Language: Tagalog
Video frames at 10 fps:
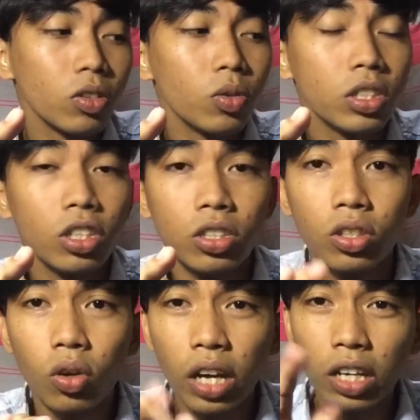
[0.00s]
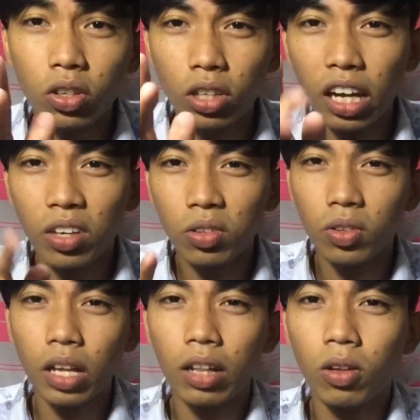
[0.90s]
which is yung ganun nga
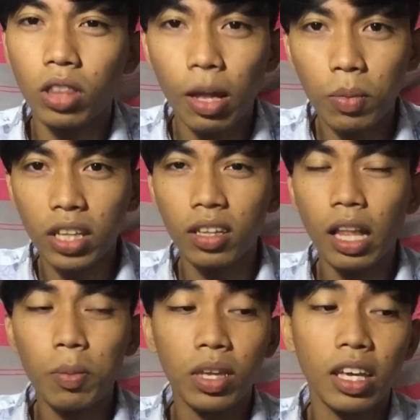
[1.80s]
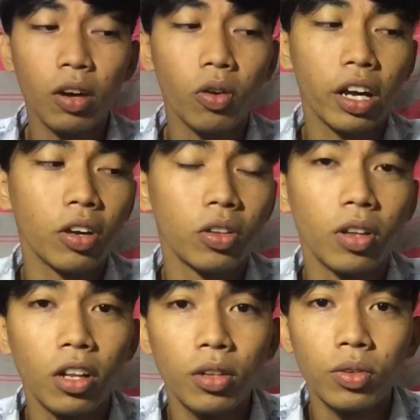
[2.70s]
yung ano, tami, tamiya ko ngayon.
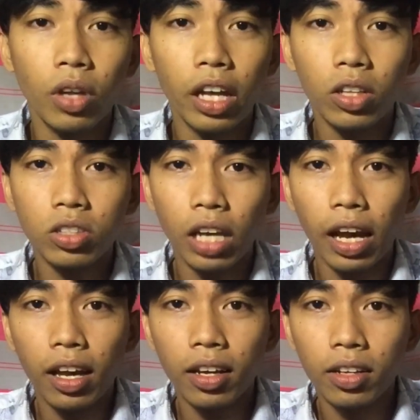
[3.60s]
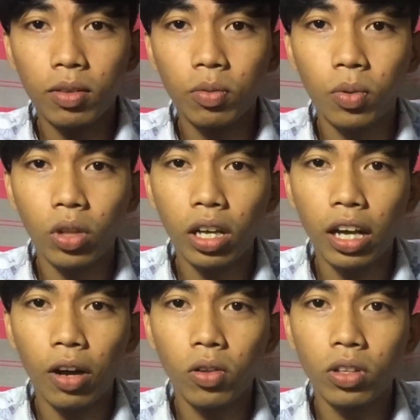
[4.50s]
Ito siya, fully
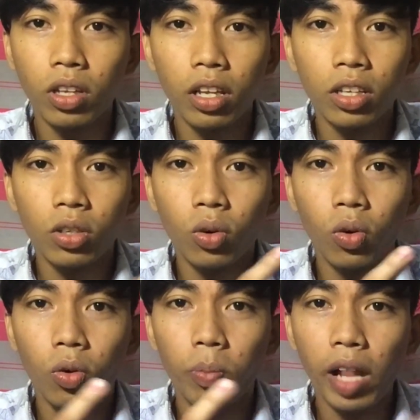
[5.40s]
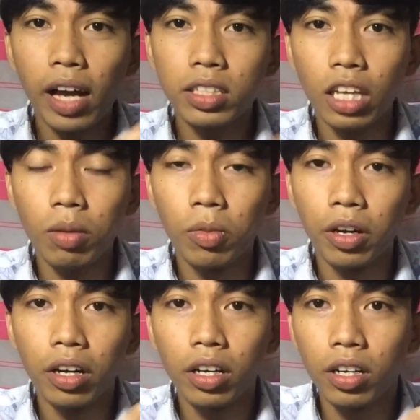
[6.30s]
cowled Yung Black
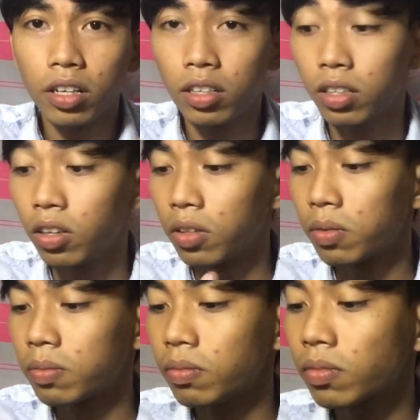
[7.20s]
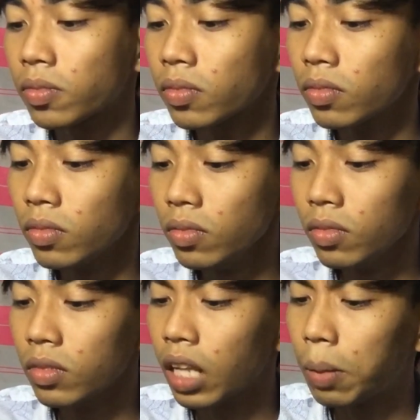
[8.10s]
Saber. yon
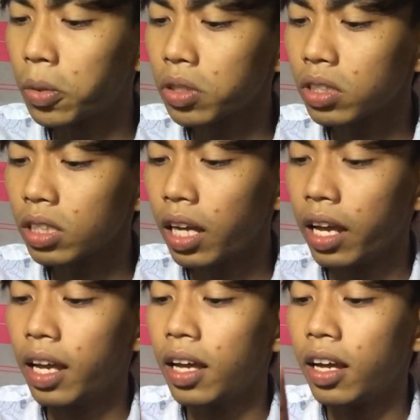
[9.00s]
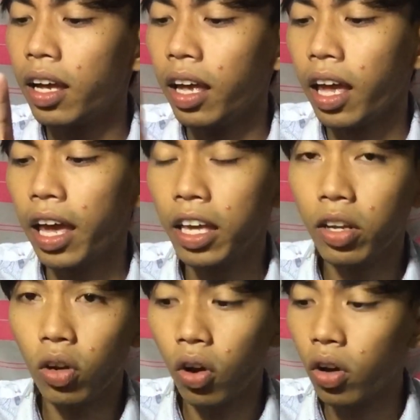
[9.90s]
tapos,
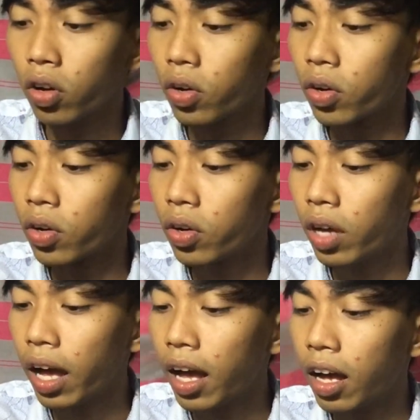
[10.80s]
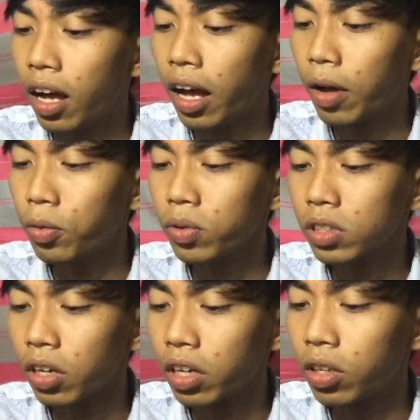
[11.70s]
Aero. Ah,
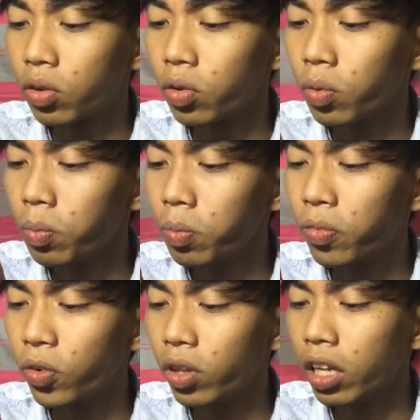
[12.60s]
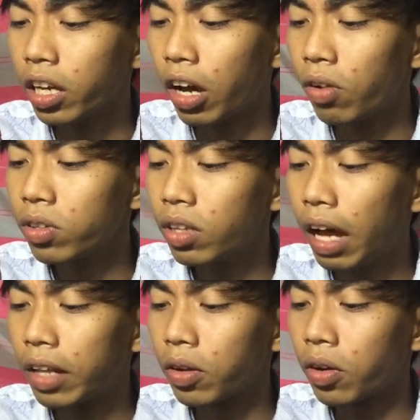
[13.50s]
sorry, yung fully cold,
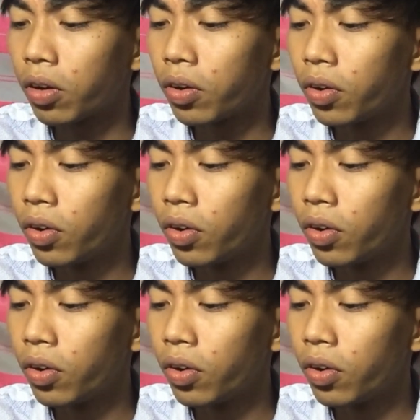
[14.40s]
ano,